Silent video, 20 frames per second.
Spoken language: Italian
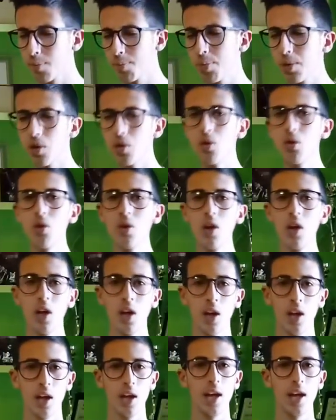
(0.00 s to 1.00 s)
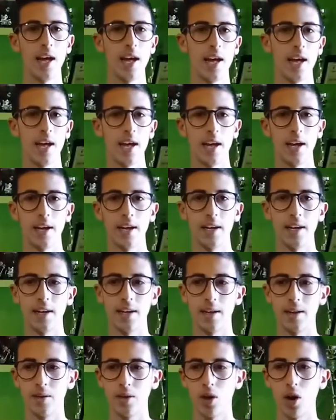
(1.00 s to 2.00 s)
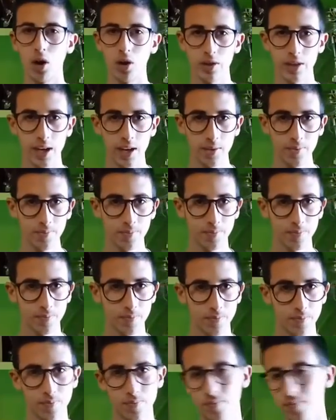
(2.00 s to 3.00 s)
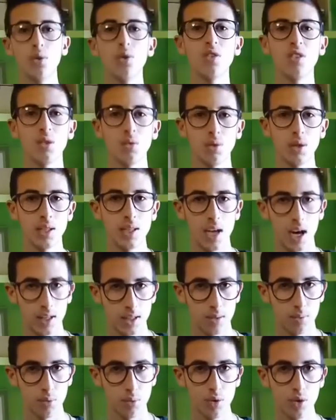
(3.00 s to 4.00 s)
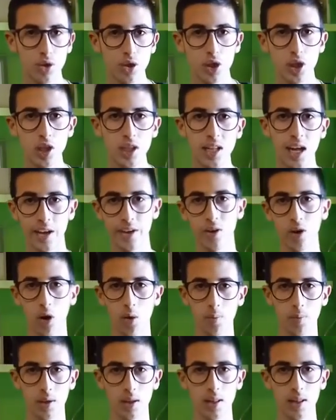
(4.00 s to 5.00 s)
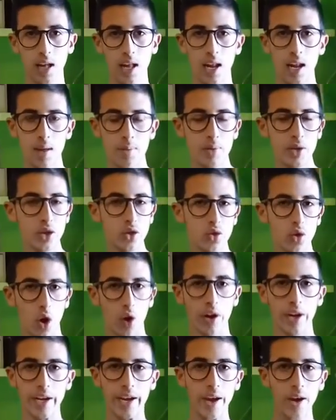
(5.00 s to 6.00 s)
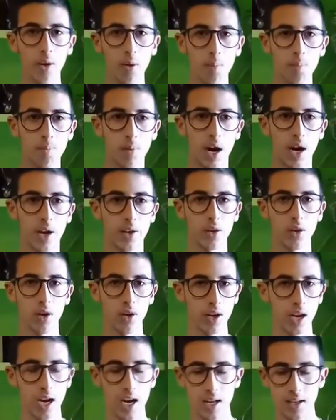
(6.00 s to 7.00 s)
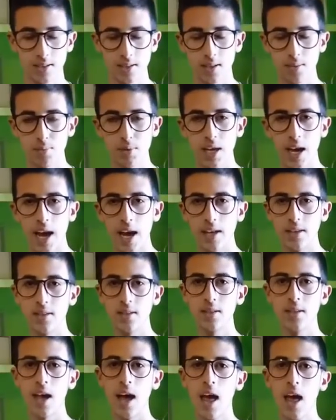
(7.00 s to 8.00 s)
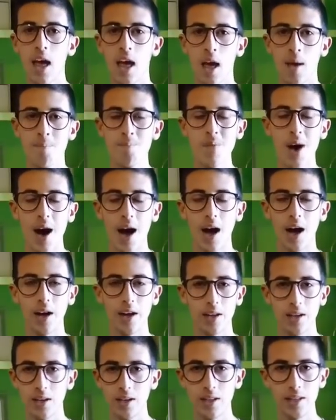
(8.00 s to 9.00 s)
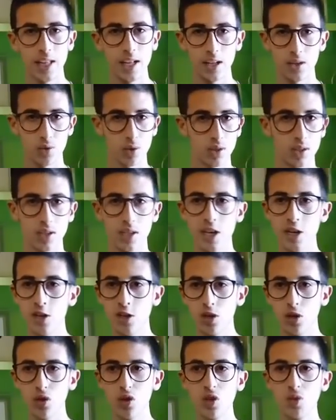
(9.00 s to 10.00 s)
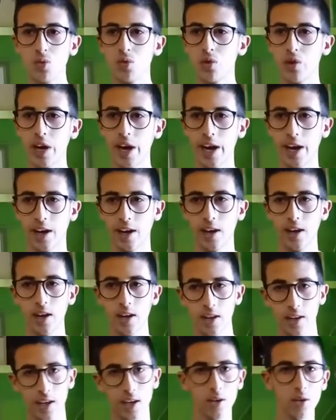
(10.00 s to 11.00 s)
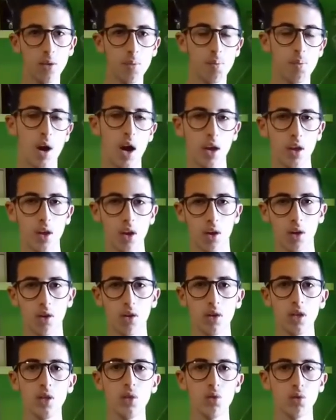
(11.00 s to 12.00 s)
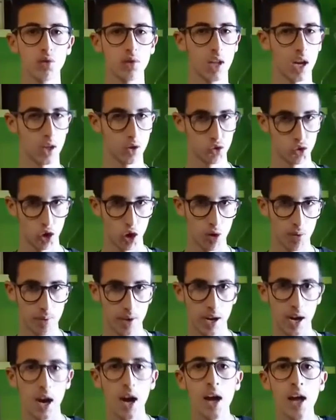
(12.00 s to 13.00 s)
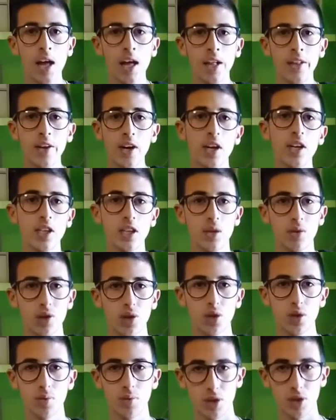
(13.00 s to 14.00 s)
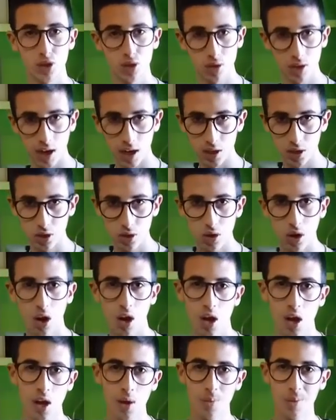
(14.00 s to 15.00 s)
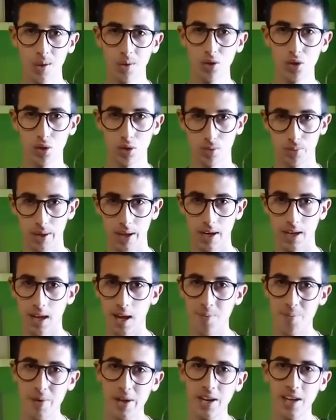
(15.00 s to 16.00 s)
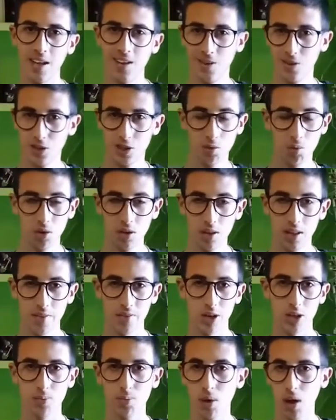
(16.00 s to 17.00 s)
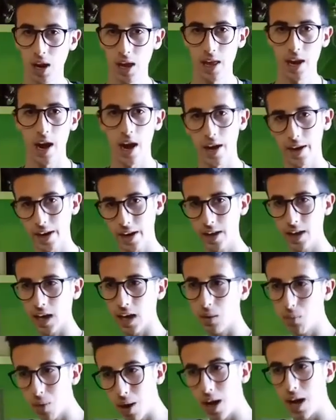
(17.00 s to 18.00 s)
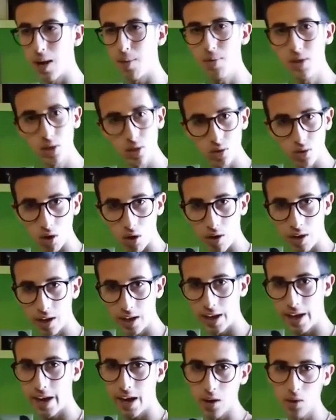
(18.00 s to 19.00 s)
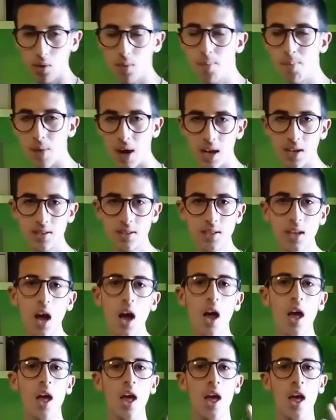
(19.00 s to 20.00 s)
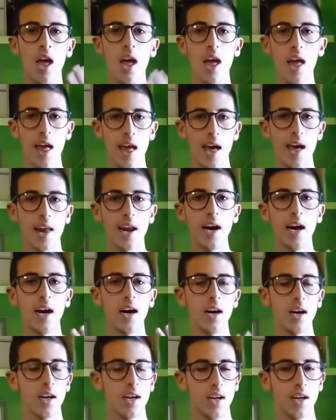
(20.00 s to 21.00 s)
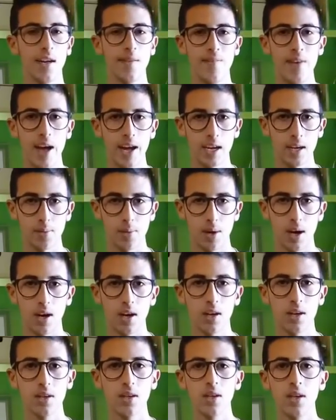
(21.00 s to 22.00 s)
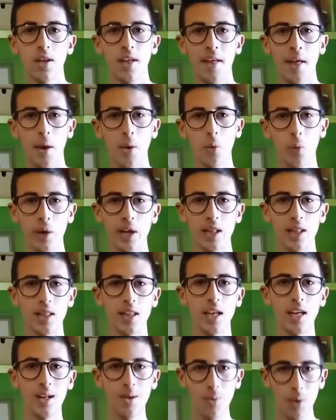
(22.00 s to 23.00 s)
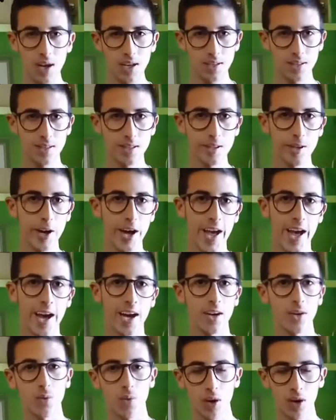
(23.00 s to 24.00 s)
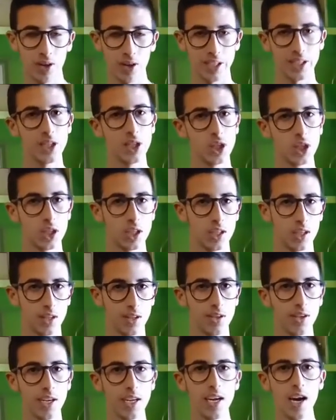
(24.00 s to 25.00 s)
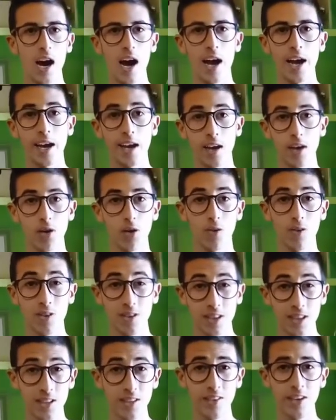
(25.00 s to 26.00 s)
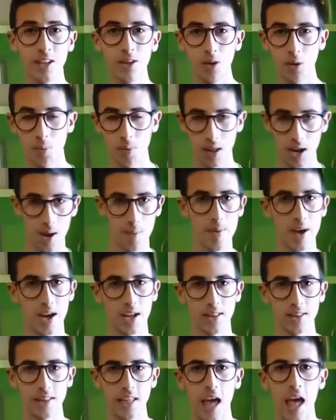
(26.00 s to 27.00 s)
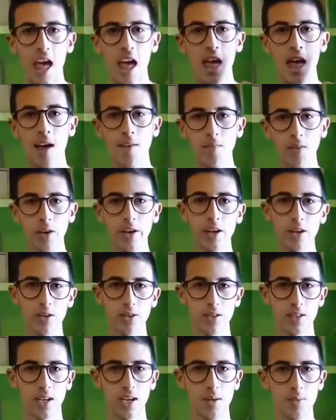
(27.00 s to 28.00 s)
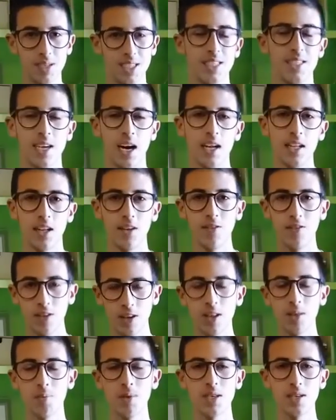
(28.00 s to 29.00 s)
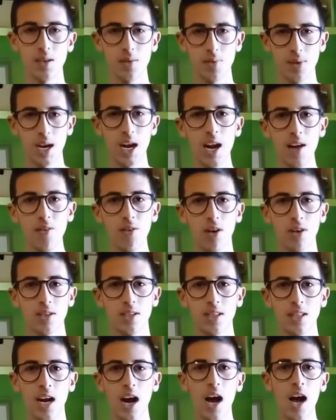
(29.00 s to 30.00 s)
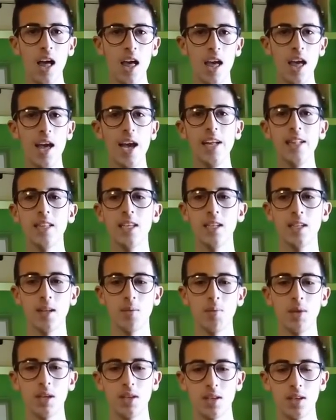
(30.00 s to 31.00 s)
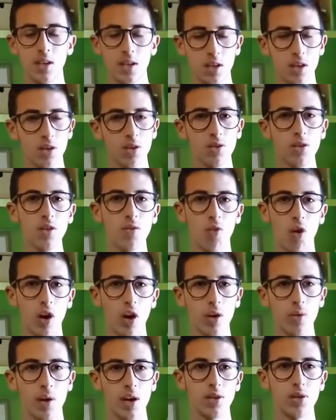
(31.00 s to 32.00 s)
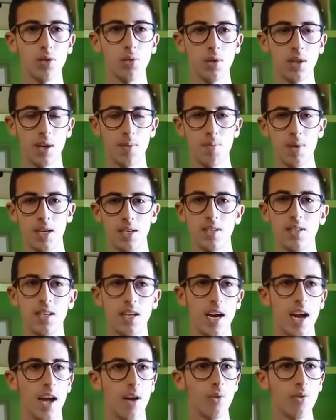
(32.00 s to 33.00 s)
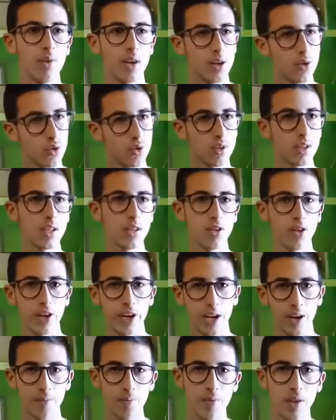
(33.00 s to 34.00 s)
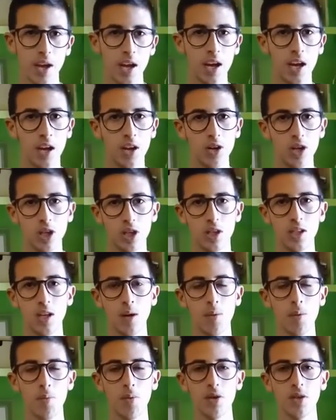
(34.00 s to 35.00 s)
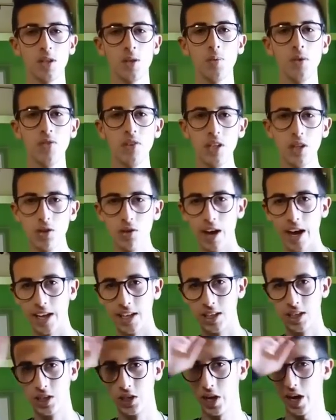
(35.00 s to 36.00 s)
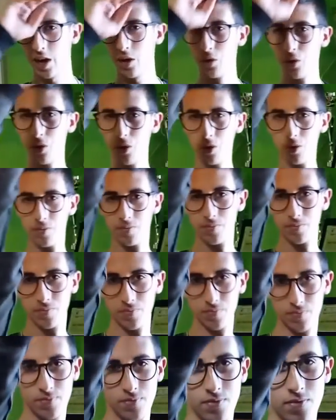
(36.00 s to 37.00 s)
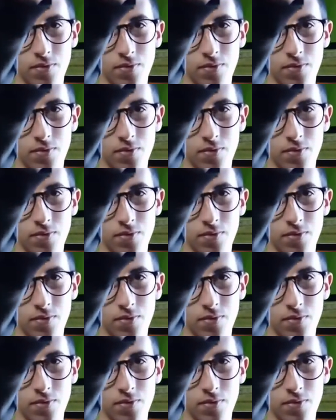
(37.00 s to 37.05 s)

In più, eh, Oda in tutti i suoi databook ci dà i nomi delle persone che compaiono nell'SBS, ma eh, dei suoi schizzi o comunque eh, che compaiono in tutta la sua opera, tranne di questo personaggio. Ma questo perché? Perché non ci poteva spoilerare che quella persona che era comparsa era eh, Vegapunk. Quindi questo è quello che dice la teoria e che io condivido pienamente. Voi che cosa ne pensate? Fatemi sapere la vostra e ditemi se secondo voi questo potrebbe essere una giusta teoria. Noi ci vediamo al prossimo video e ciao!